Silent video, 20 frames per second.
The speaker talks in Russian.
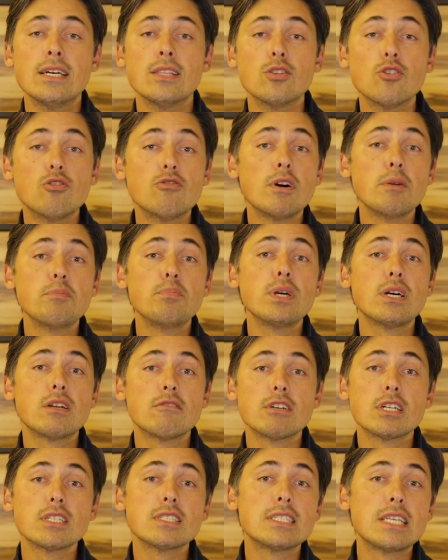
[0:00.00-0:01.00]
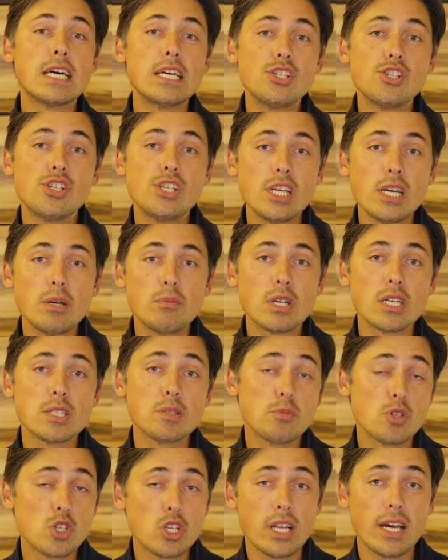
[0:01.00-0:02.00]
Ну, во-первых, зачем
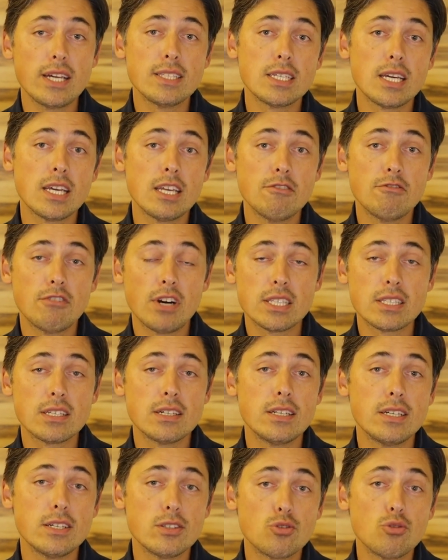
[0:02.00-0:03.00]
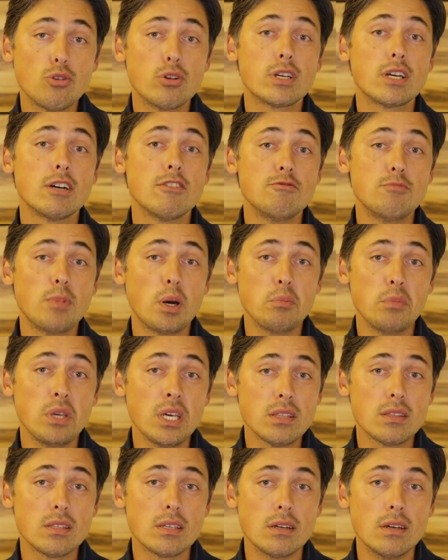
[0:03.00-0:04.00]
размышлять о Евангелии только в
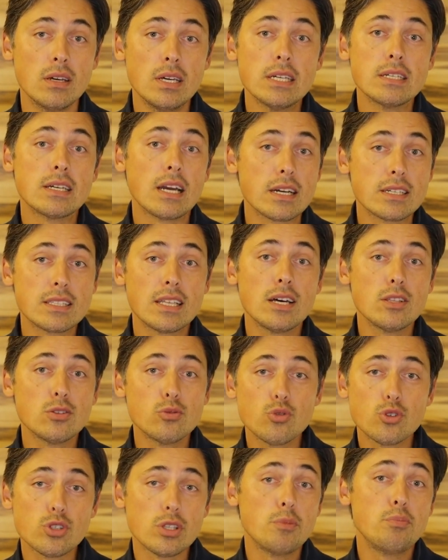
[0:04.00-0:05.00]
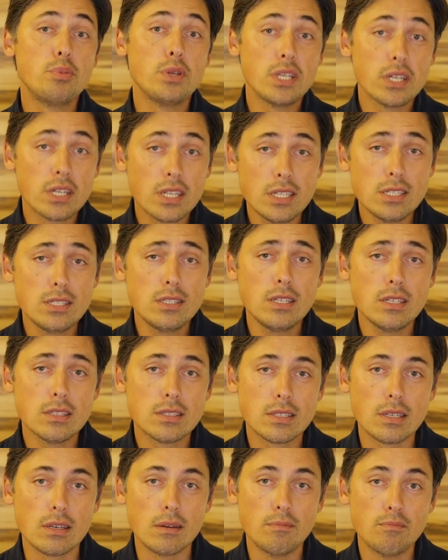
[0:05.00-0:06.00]
моменты, когда нужно
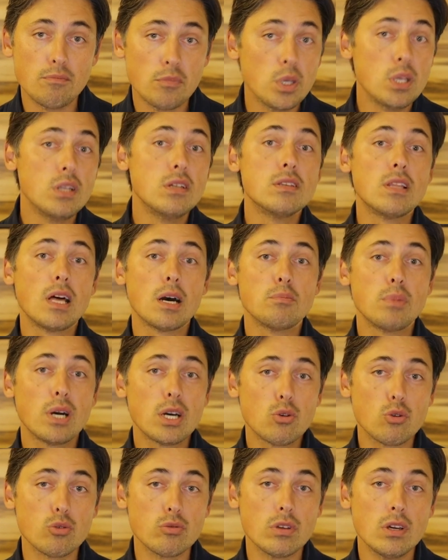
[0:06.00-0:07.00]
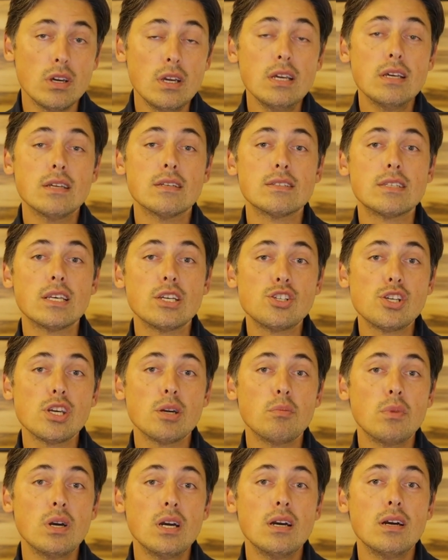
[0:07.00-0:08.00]
перекреститься? Или наоборот,
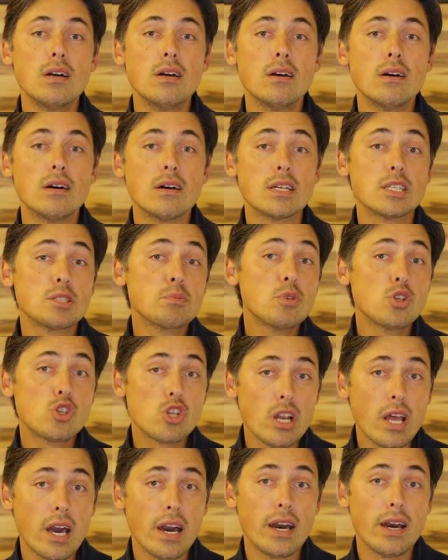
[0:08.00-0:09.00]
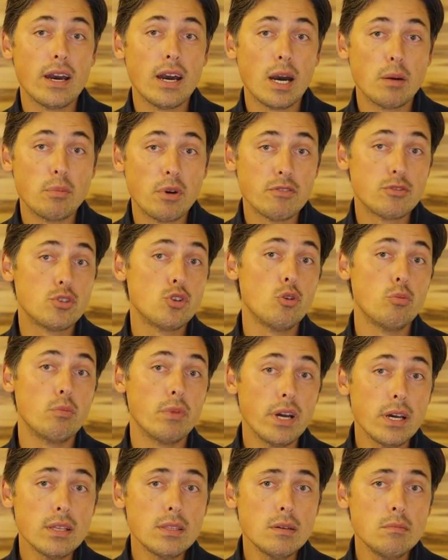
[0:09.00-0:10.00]
зачем, размышляя обо всем
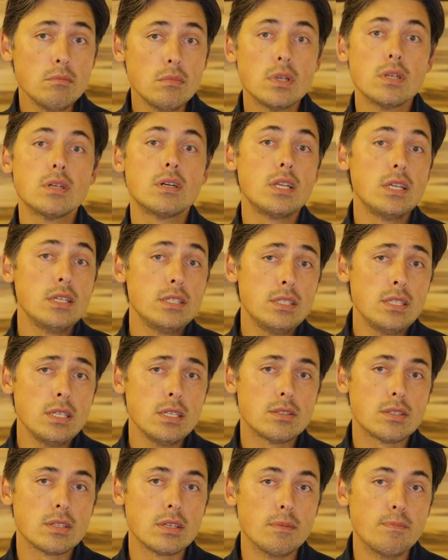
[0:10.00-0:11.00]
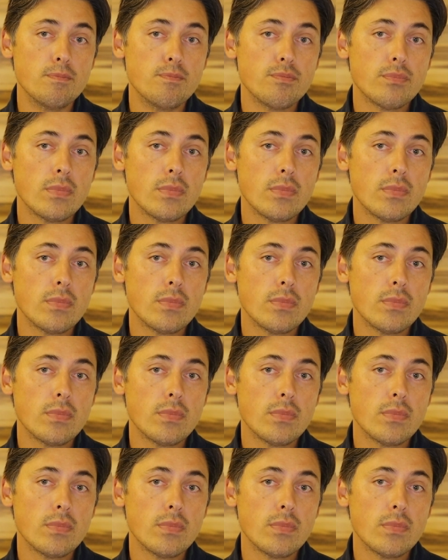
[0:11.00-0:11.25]
этом, креститься?